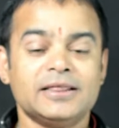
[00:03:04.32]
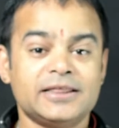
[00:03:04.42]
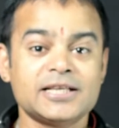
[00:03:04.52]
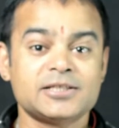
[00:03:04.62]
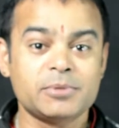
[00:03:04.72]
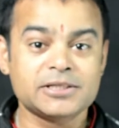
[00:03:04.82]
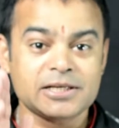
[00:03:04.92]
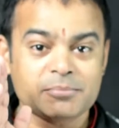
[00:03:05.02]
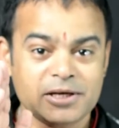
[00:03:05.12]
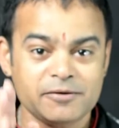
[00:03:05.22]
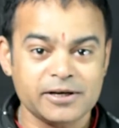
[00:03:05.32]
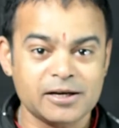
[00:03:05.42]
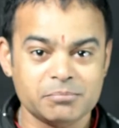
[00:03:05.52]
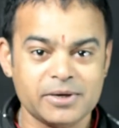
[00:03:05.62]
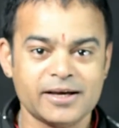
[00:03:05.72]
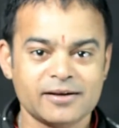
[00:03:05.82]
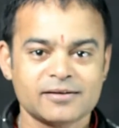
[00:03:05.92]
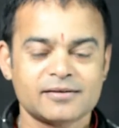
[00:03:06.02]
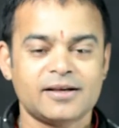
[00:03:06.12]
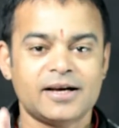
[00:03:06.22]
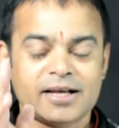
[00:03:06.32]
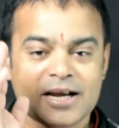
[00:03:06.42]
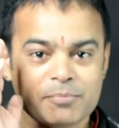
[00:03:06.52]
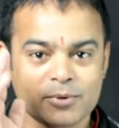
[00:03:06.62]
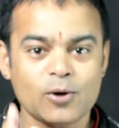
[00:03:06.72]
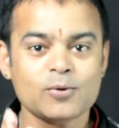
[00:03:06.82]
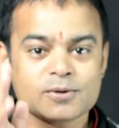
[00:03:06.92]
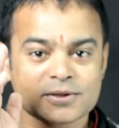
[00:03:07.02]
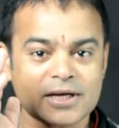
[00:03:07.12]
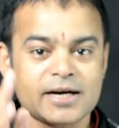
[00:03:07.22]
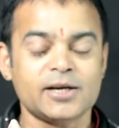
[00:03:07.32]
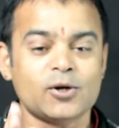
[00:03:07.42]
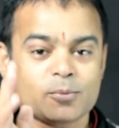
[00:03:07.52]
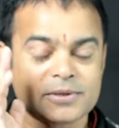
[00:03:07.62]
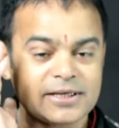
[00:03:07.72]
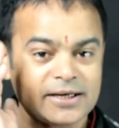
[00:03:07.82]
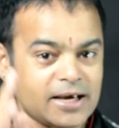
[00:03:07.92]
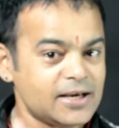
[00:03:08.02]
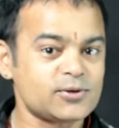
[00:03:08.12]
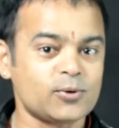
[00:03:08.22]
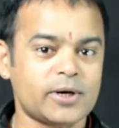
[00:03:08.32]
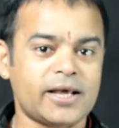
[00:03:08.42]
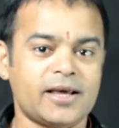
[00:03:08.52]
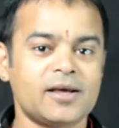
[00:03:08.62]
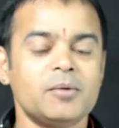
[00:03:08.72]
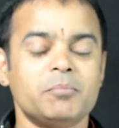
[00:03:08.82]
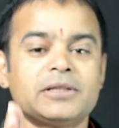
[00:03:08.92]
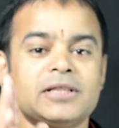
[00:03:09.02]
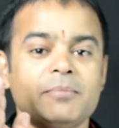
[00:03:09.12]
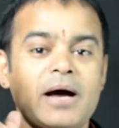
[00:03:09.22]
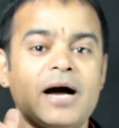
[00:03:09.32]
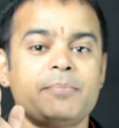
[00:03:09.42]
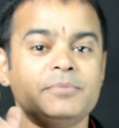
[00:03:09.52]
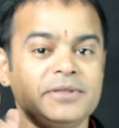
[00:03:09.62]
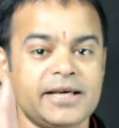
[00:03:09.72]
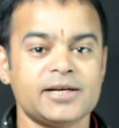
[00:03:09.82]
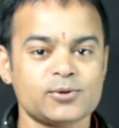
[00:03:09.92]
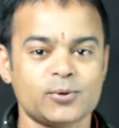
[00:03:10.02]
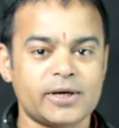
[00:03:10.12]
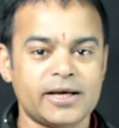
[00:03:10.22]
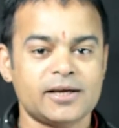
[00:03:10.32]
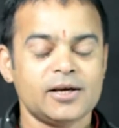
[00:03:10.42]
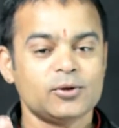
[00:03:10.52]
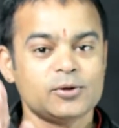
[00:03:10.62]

दस बजे भी विलंब है अगर आप नौ साढ़े नौ बजे नहीं सो रहे हैं मतलब आप देर सो रहे हैं